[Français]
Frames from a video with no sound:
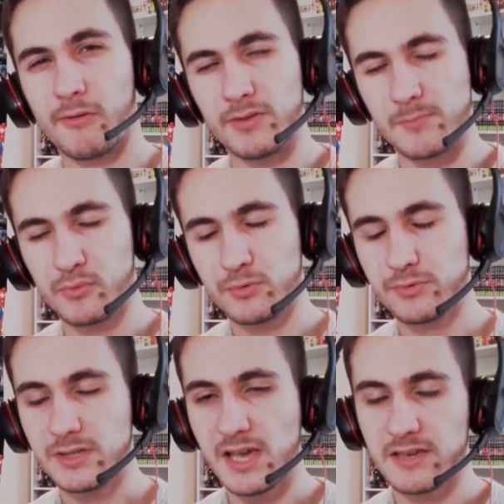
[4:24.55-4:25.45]
On a
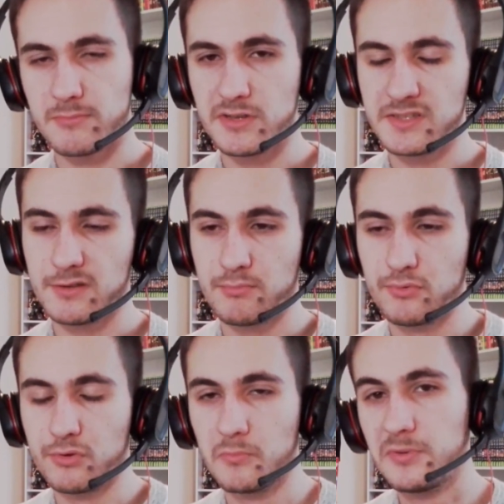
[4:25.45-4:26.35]
beaucoup de gags, mais c'est
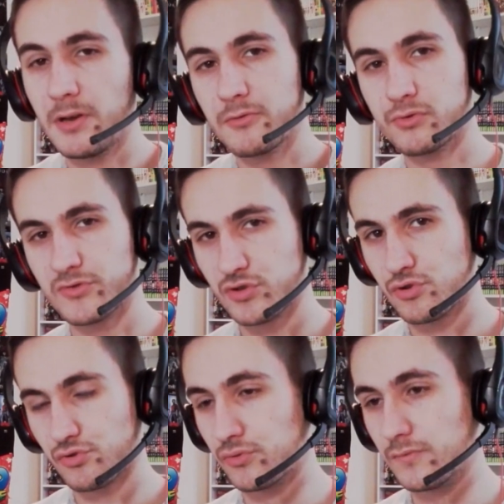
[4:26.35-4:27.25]
plutôt bien dosé,
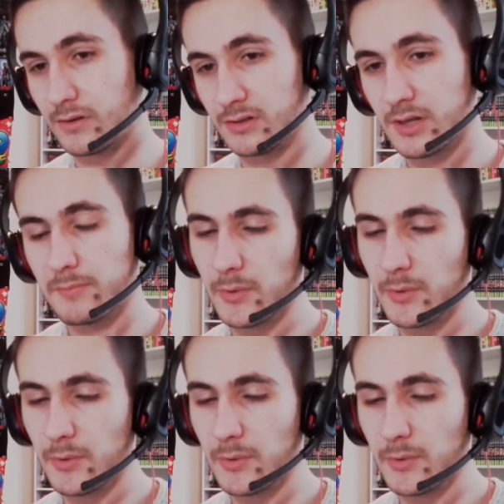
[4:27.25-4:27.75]
je trouve. Hein.